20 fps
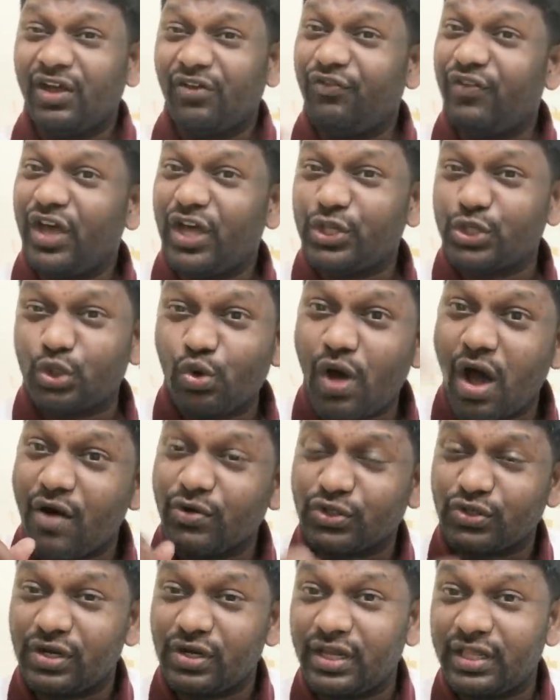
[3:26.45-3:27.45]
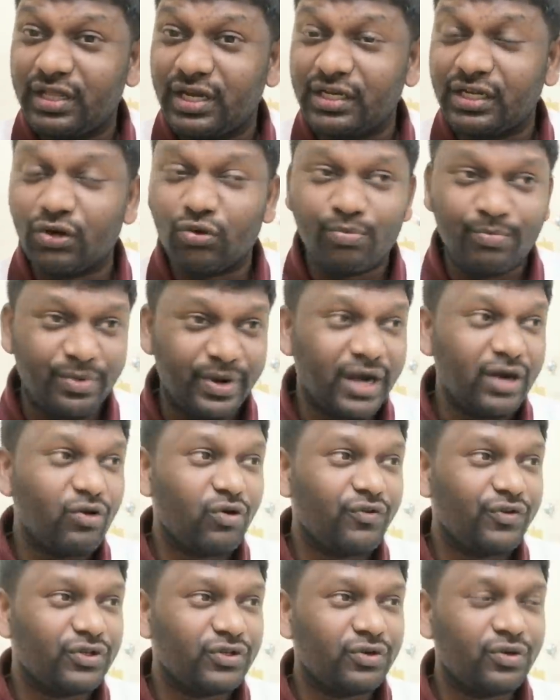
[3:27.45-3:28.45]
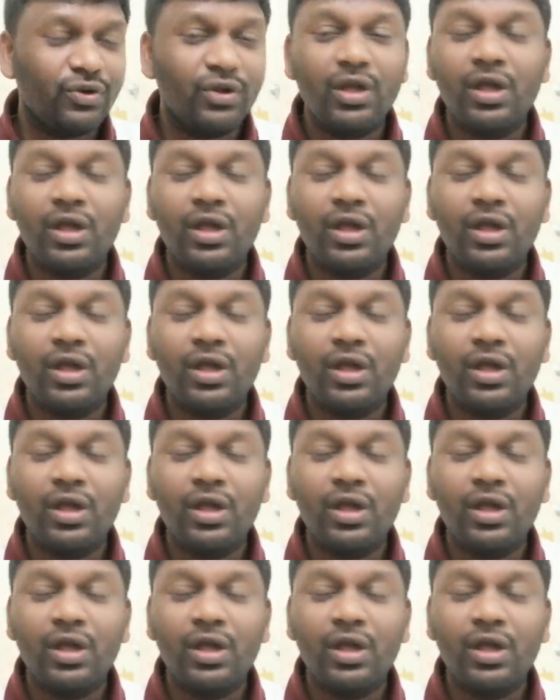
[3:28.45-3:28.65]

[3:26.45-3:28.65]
వేస్ట్ అవసరం లేదంటారు ఫ్రెండ్ ఒక విషయం